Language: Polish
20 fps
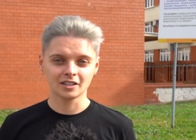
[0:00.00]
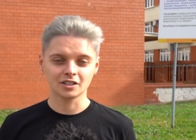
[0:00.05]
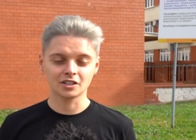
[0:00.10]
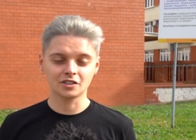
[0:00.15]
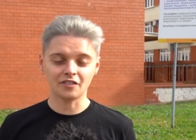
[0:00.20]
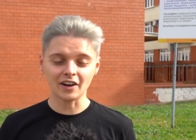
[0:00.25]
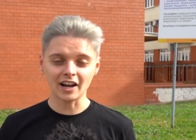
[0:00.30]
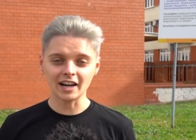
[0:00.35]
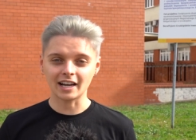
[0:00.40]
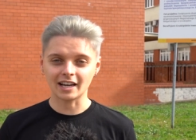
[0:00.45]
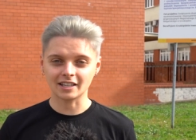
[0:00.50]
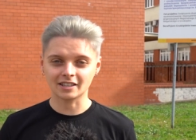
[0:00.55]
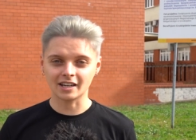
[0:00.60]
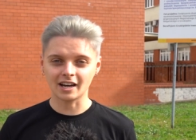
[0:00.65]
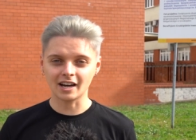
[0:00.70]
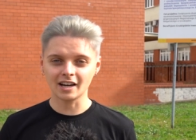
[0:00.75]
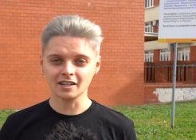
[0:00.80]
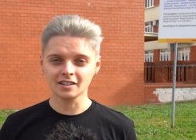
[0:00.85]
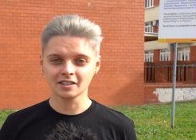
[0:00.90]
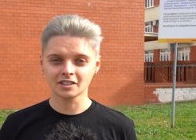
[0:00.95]
Dwa
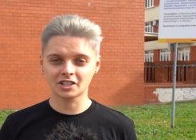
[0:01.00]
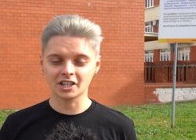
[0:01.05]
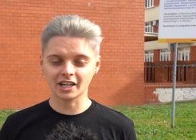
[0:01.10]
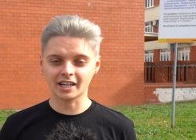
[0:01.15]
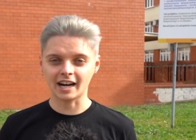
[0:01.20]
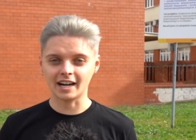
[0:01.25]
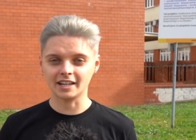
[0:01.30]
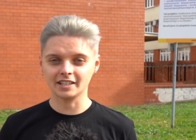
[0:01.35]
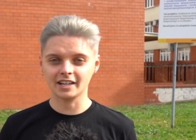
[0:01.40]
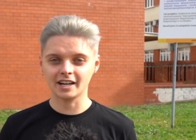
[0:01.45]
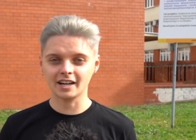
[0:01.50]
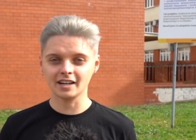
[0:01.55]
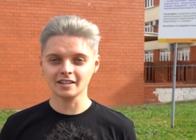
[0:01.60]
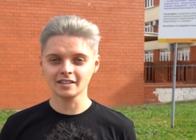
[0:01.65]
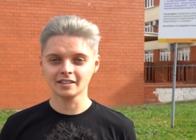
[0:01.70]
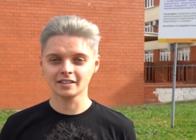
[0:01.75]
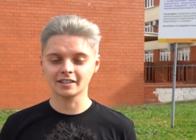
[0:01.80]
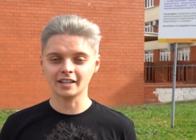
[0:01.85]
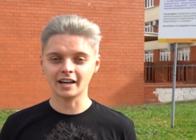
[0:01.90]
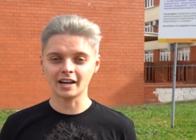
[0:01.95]
lata czekania
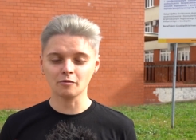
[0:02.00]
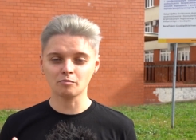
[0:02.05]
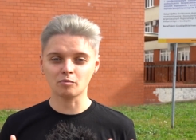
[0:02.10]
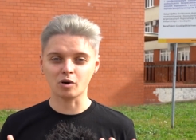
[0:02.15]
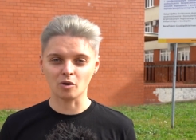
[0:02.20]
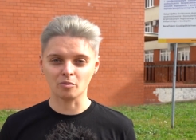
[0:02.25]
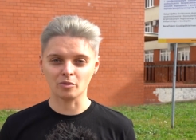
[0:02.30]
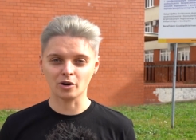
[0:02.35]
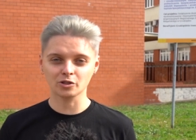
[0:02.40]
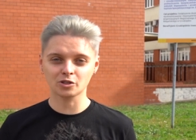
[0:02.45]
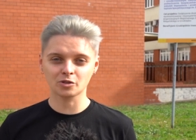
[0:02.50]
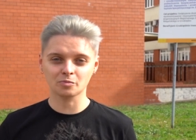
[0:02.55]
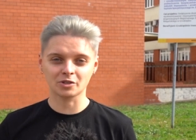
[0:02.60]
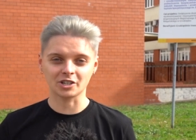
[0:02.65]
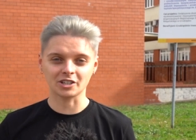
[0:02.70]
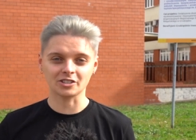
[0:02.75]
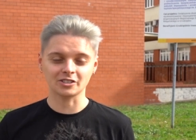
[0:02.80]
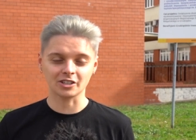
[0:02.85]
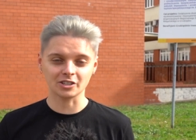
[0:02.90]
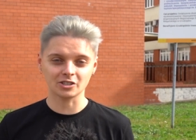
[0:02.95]
na pomoc
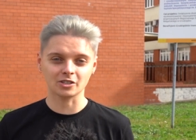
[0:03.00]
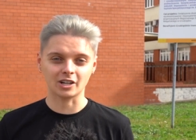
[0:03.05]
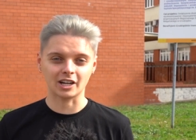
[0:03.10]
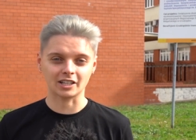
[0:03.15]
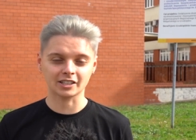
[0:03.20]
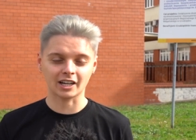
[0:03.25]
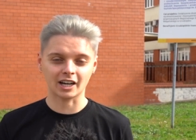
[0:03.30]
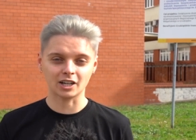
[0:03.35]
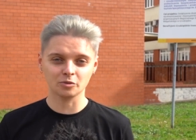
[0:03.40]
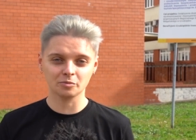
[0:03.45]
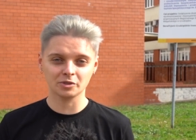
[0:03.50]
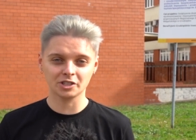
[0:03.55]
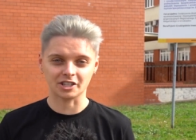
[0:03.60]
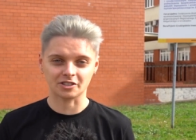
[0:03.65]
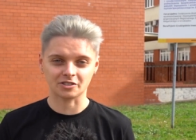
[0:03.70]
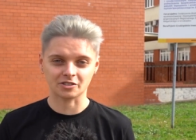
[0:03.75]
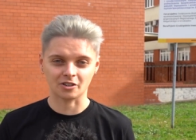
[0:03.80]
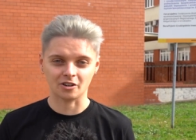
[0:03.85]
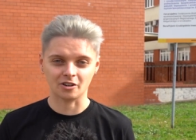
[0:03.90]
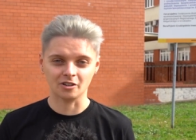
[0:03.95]
przez nastolatka lub
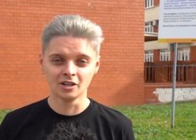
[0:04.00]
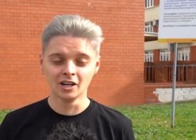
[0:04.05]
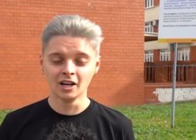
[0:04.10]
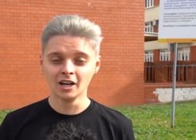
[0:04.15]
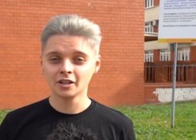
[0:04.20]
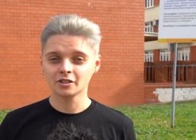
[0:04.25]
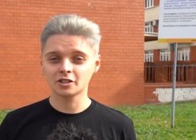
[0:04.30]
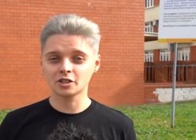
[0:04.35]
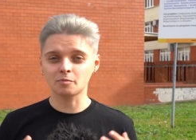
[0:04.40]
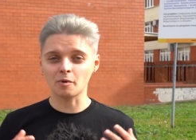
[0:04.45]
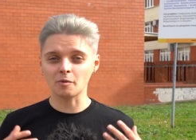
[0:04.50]
dziecko. To jest